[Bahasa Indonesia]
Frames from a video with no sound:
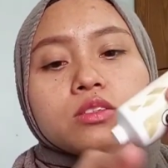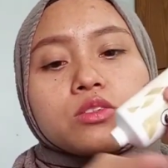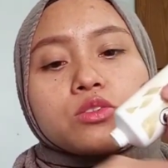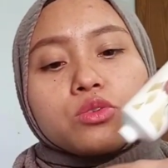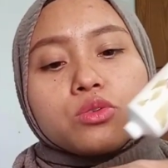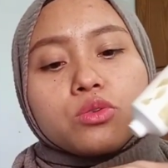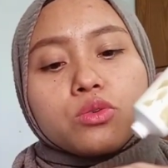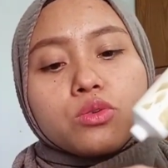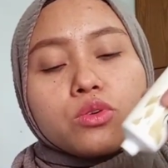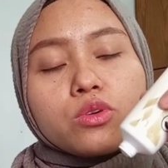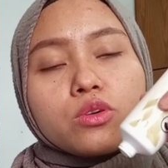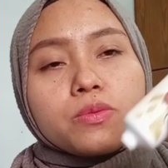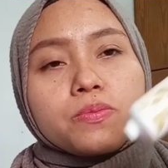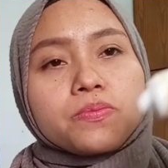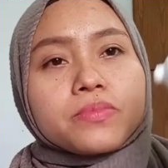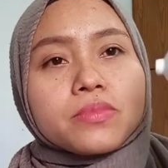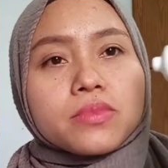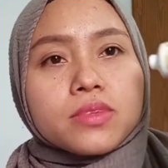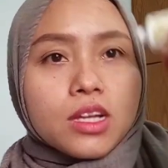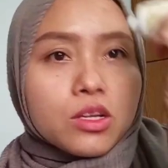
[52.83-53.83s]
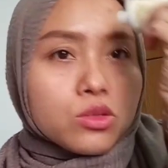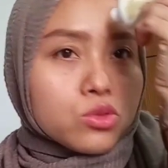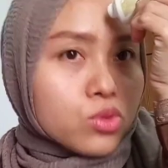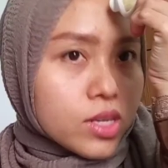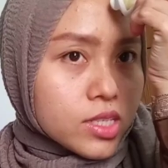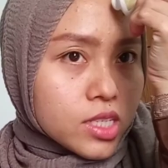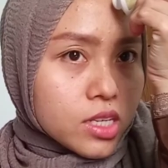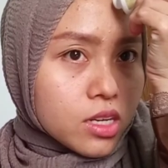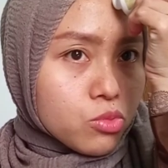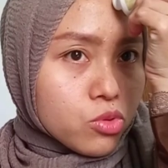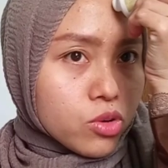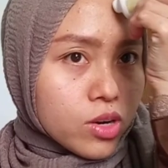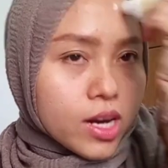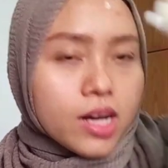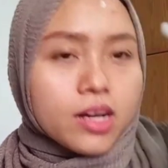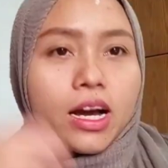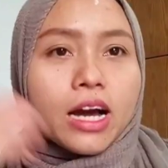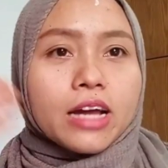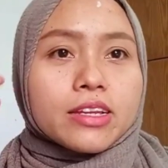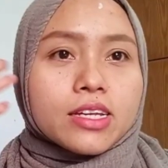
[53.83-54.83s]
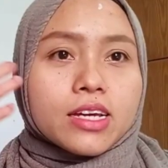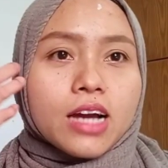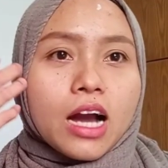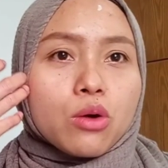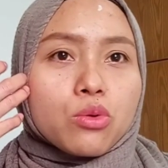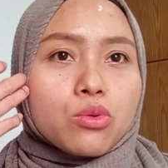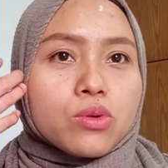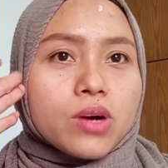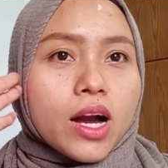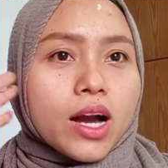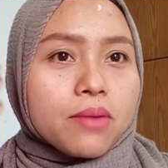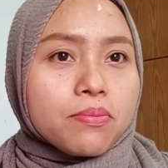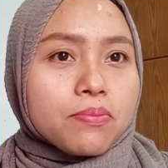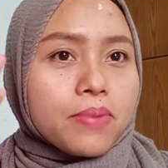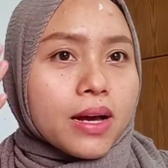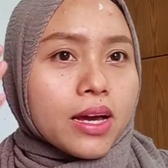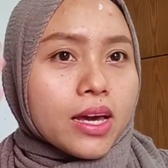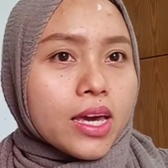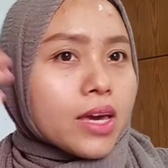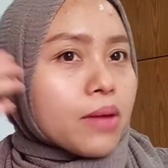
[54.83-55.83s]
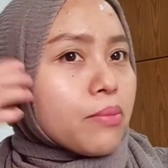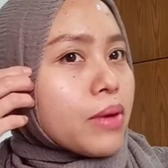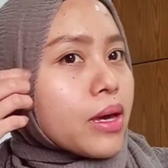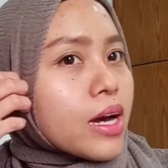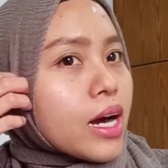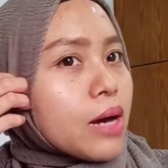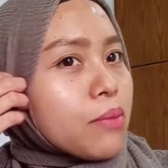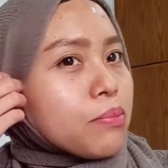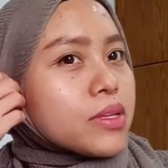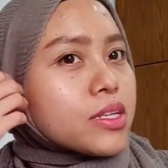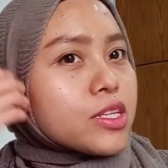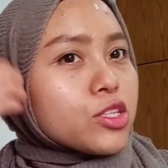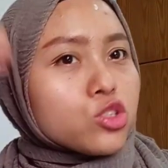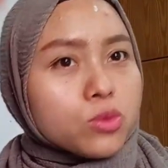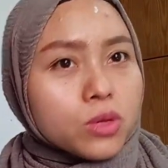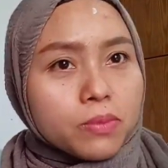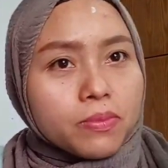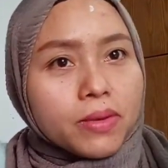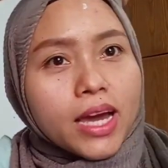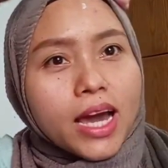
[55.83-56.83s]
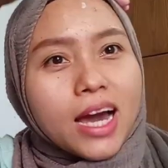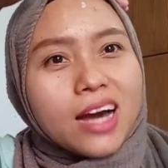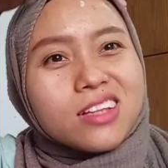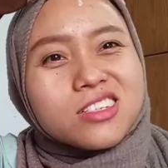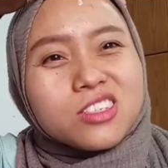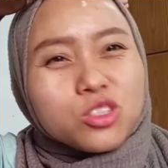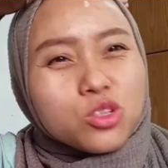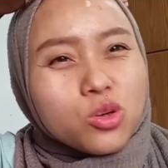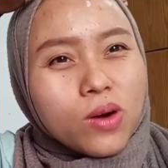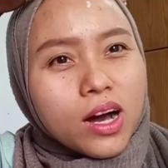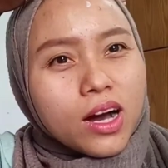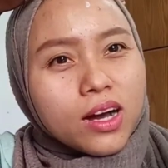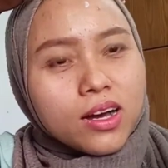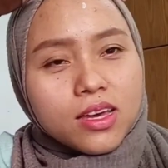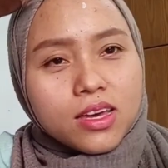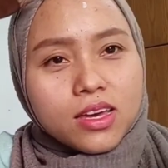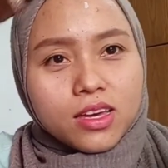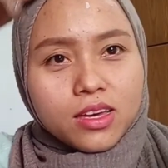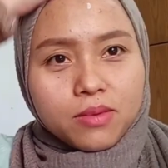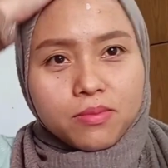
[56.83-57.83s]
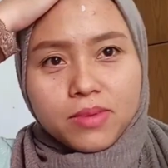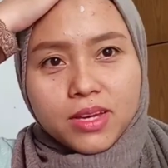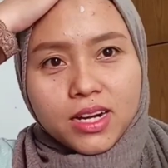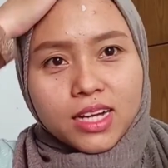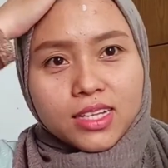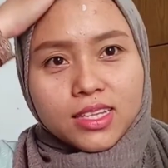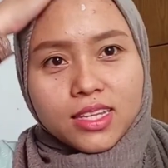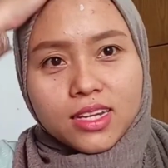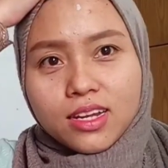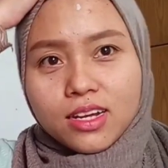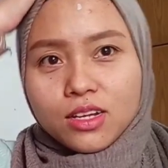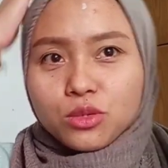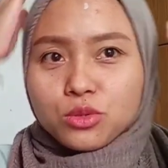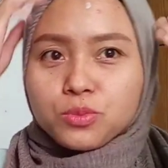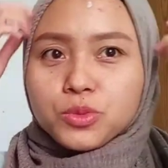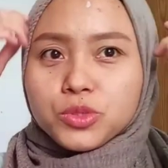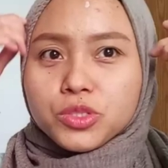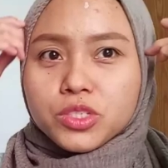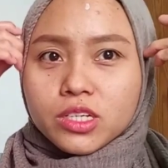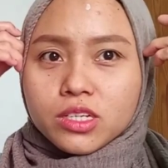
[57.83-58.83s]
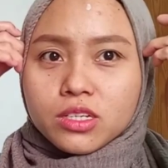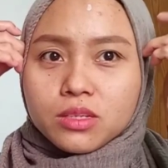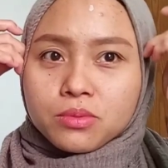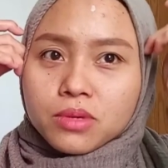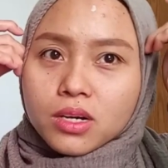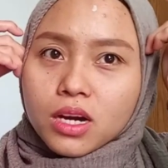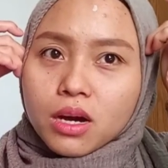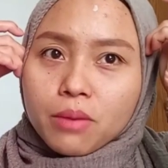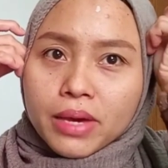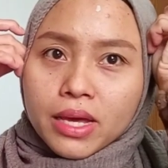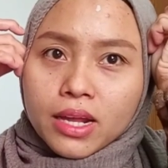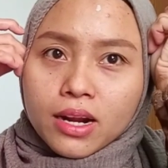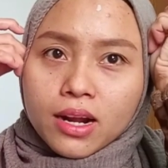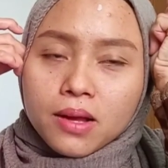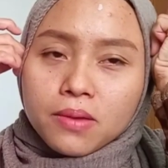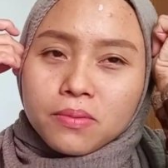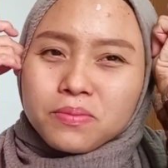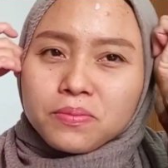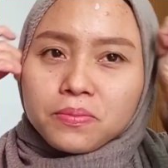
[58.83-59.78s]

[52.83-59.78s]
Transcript: cukup langsung aja ke muka aku nggak pakai makeup ini cuma pakai alis doang biar nggak terlalu pucat di kamera